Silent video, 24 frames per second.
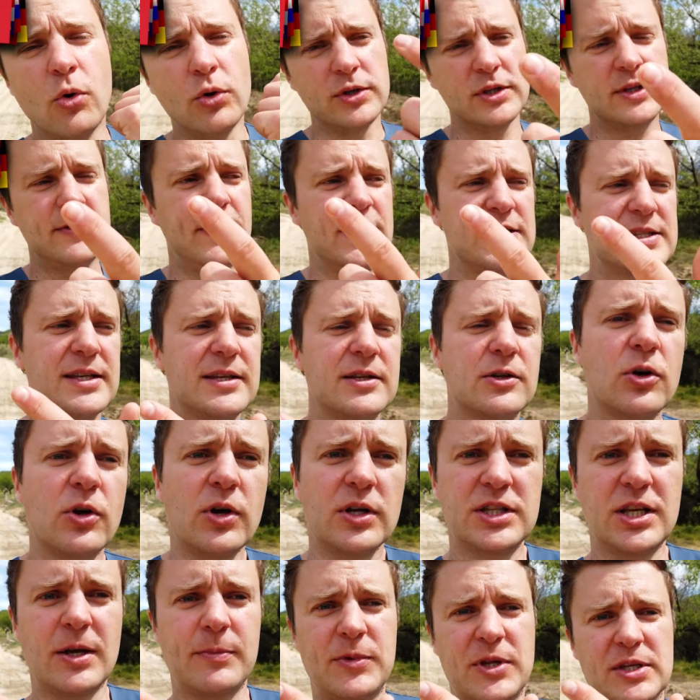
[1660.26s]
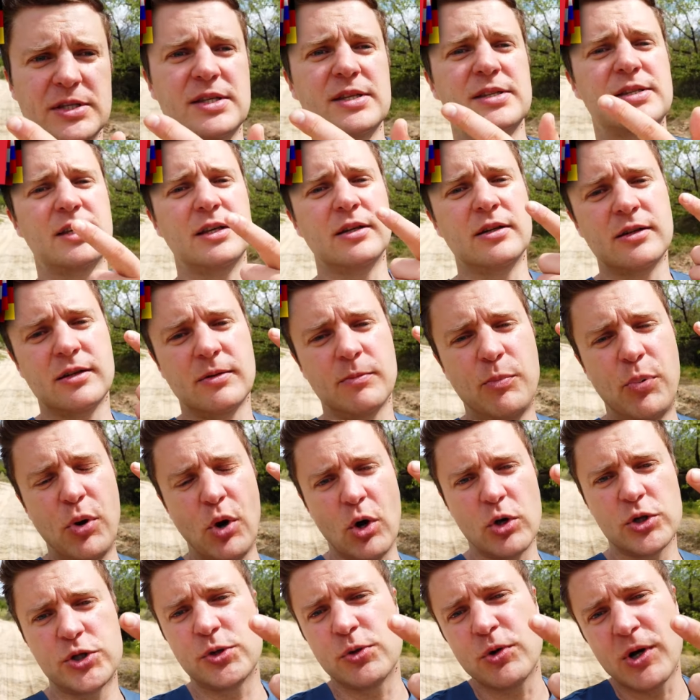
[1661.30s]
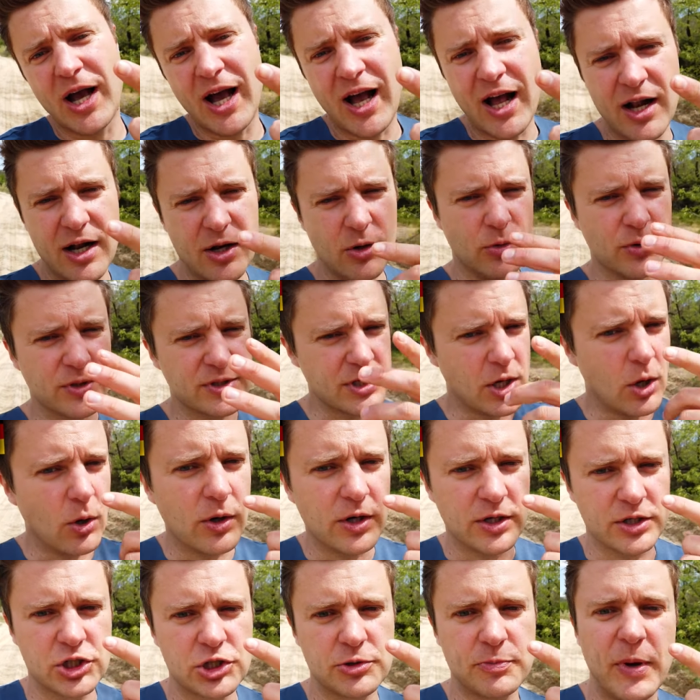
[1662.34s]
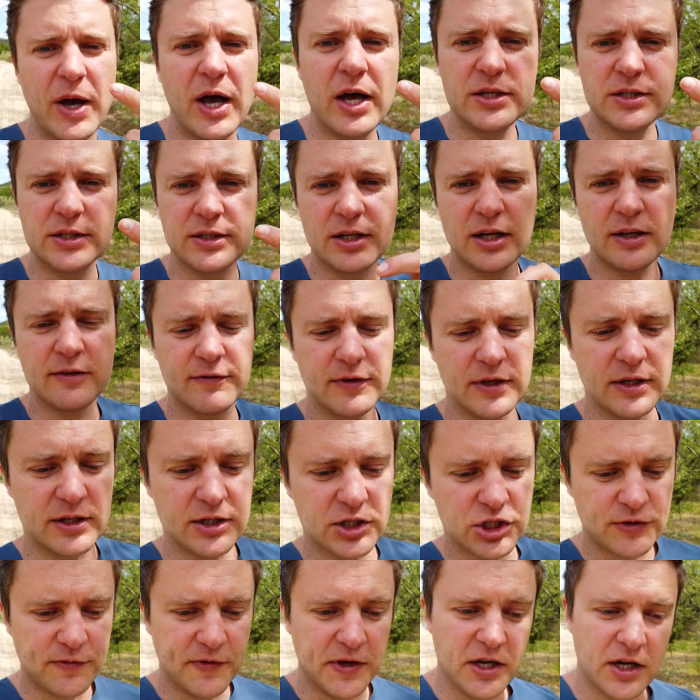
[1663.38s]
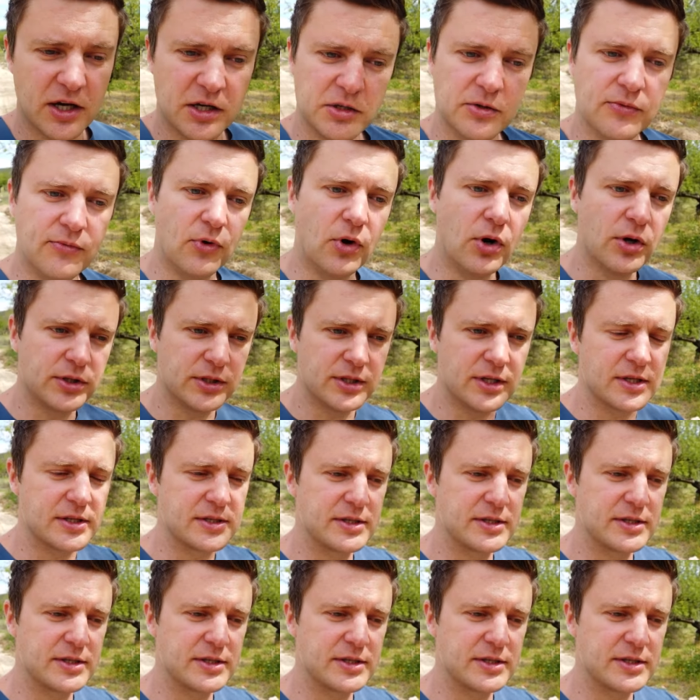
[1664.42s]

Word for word: Und was ich gehört habe, dass es in Portugal und auch in Spanien ein wenig schwerer geworden